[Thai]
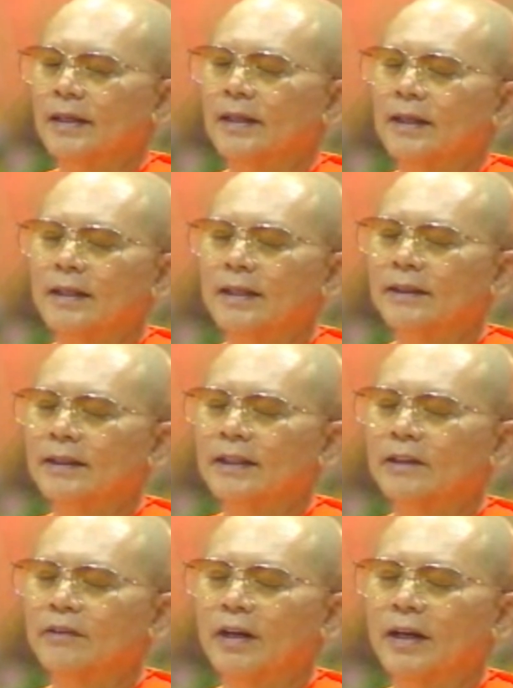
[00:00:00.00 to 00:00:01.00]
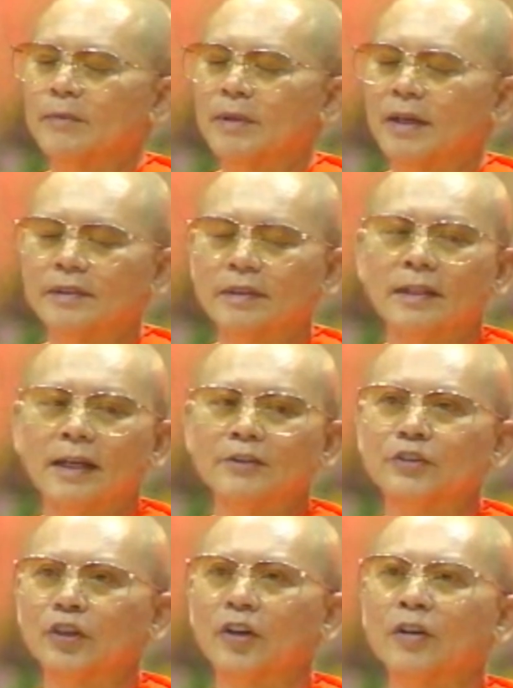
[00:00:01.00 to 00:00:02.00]
แล้วเออ เราจะได้ถวายมหาสังฆทา
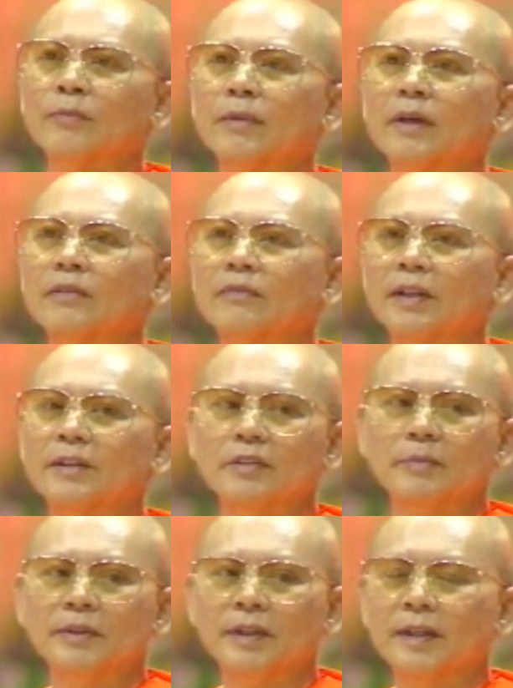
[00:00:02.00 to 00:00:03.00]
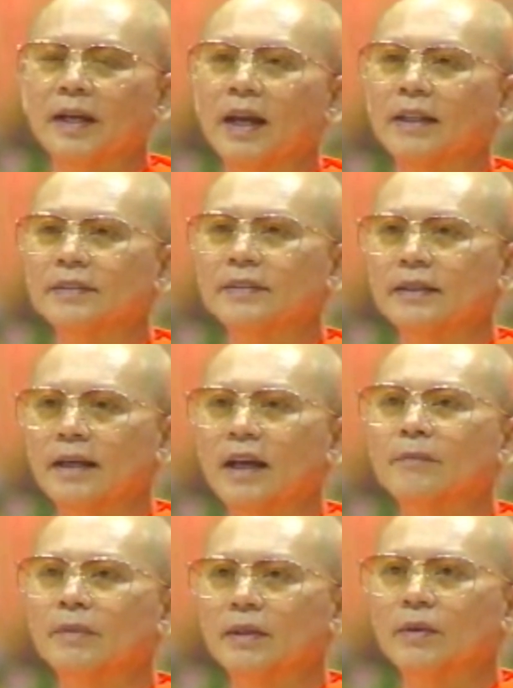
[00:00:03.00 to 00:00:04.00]
น สองหมื่นวัดซึ่งไม่ใช่ง่ายหรือสี่
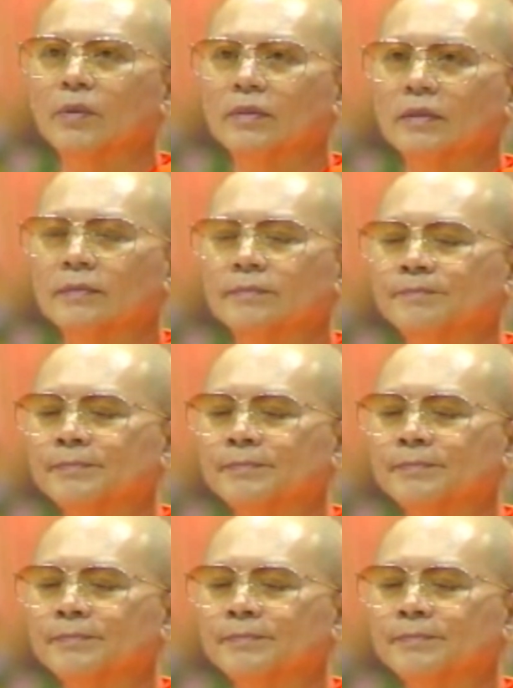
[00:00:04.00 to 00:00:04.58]
ห้าหมื่นองค์